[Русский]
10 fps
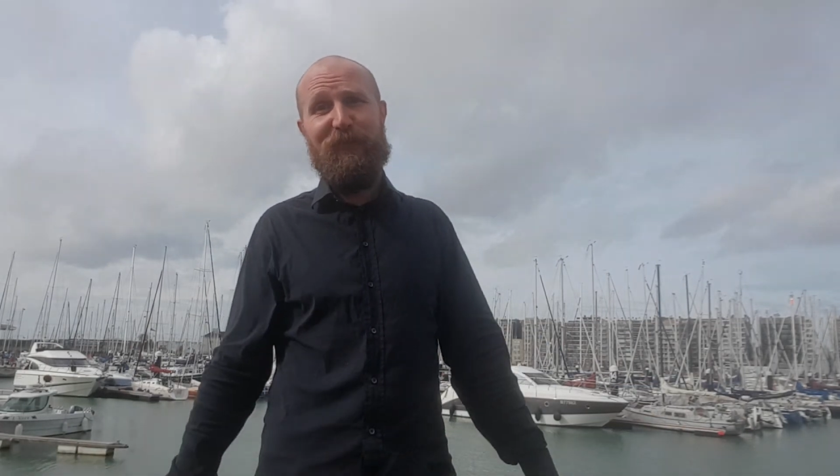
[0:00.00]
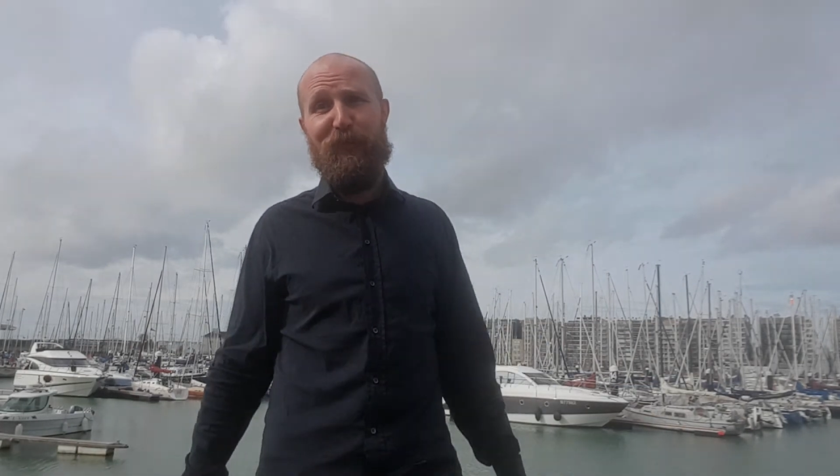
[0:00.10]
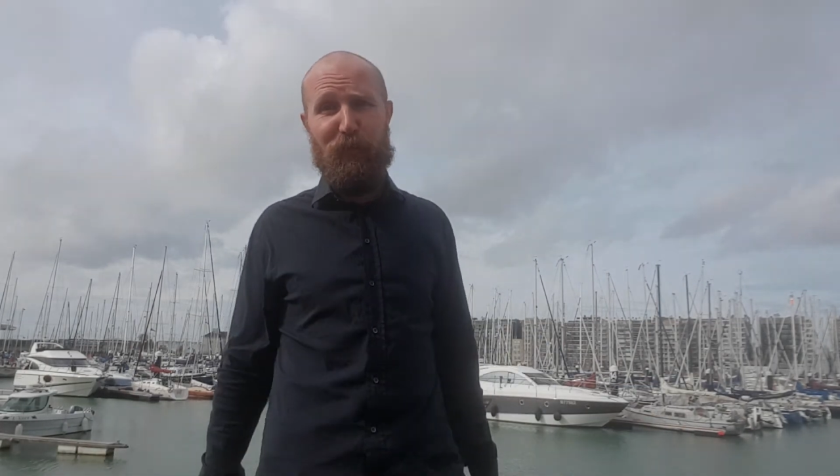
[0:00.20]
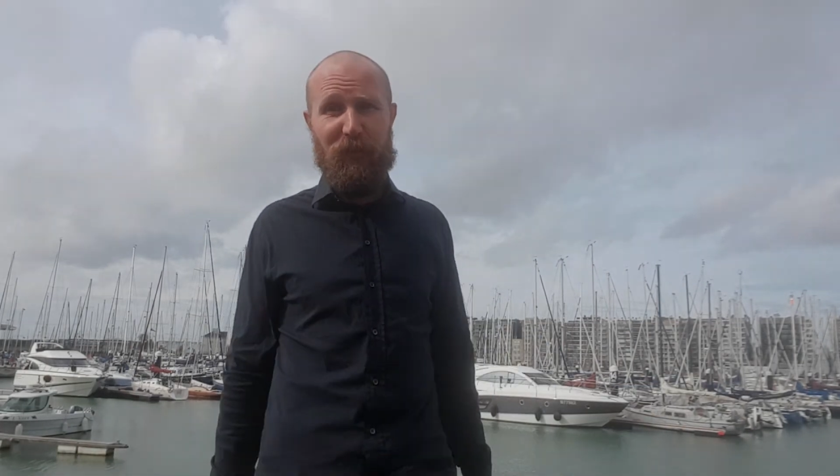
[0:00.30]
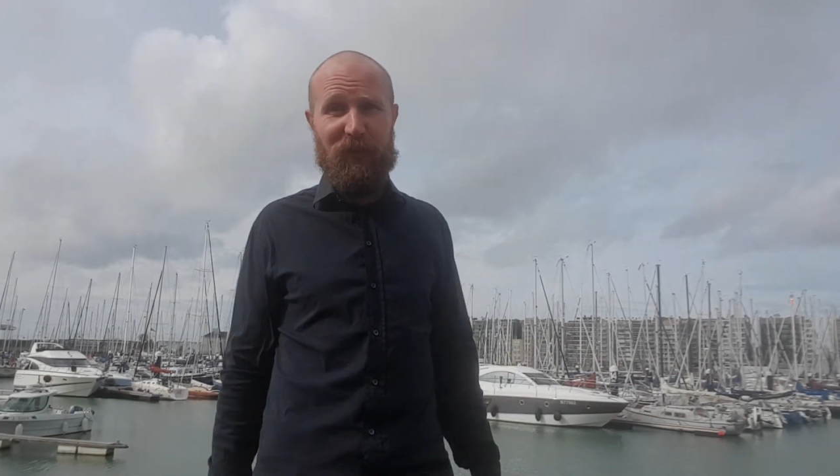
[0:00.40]

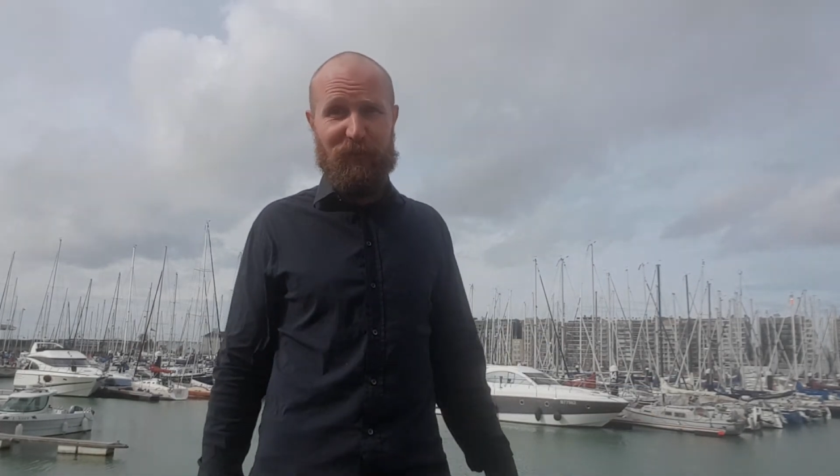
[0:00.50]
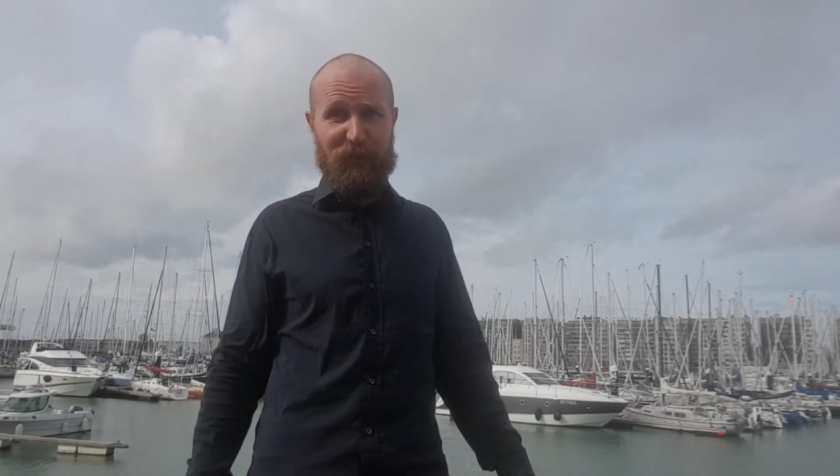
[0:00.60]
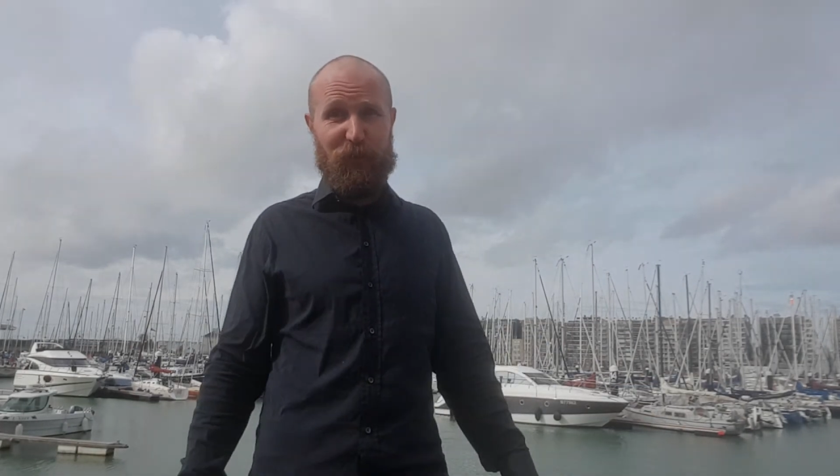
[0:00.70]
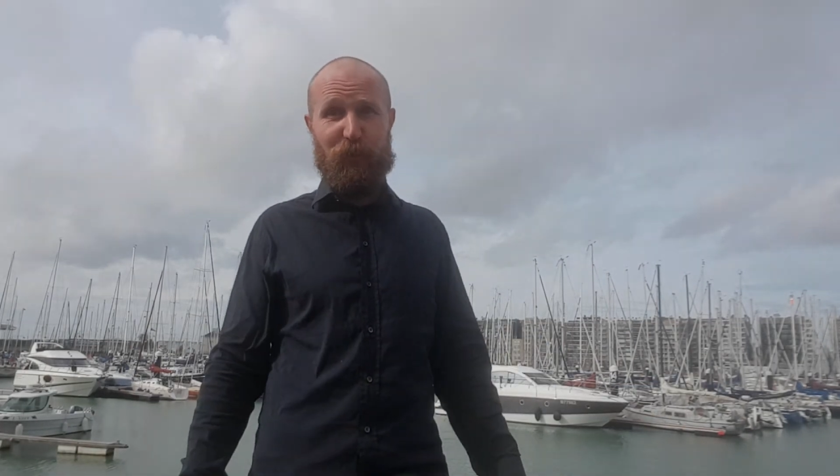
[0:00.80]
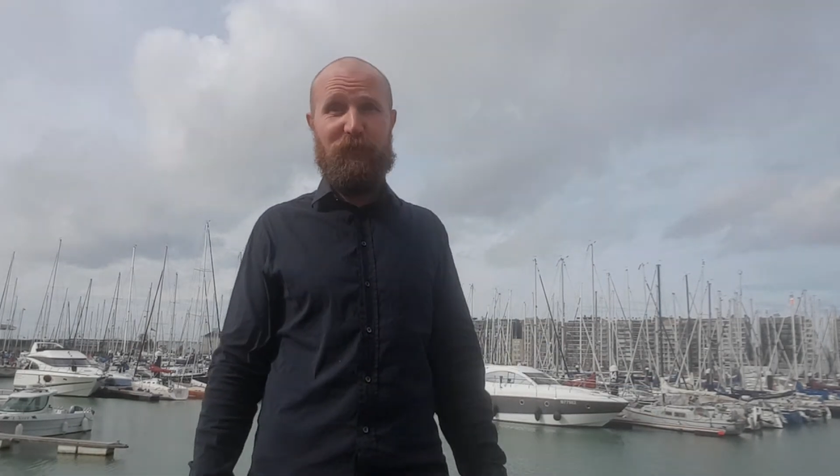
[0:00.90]
современного
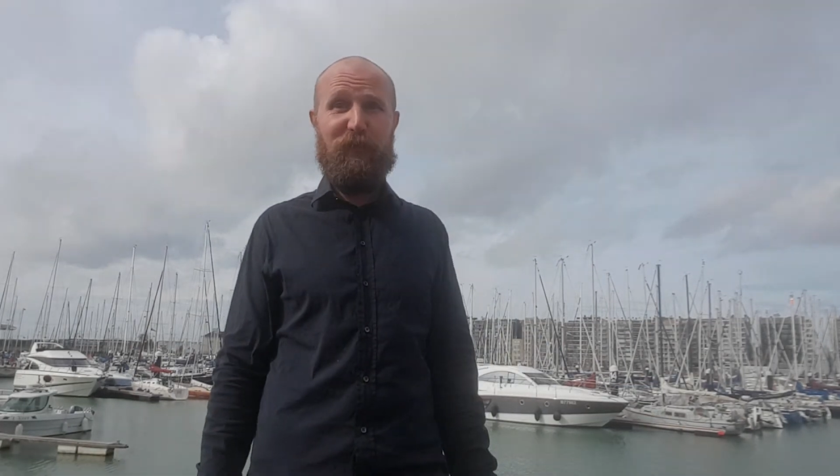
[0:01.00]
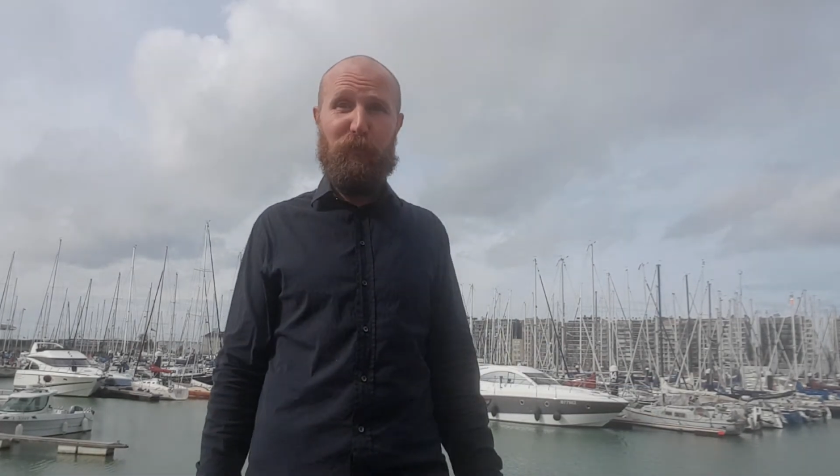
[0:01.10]
искусства.